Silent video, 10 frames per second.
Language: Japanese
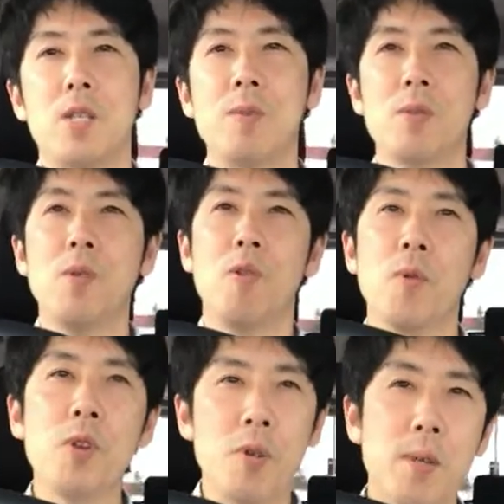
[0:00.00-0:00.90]
自分の
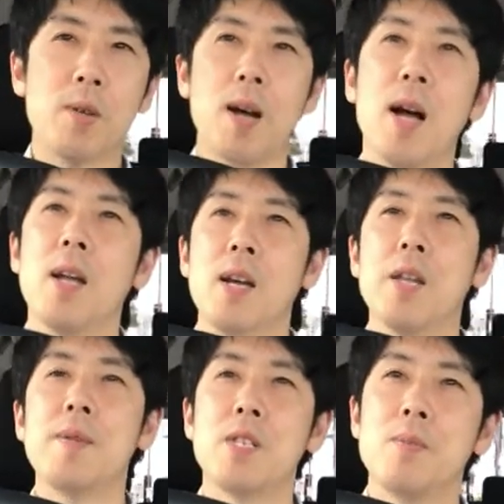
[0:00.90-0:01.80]
思い込みとかあ
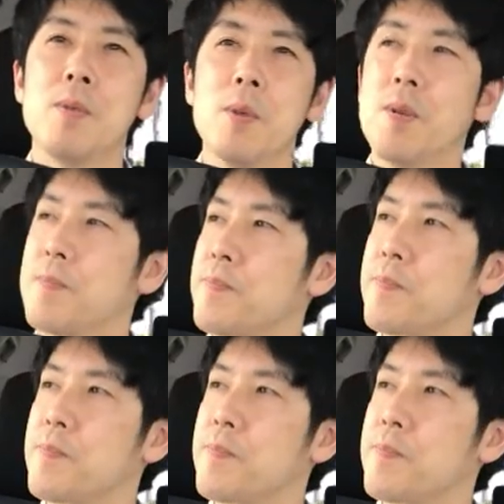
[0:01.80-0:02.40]
るいは自分の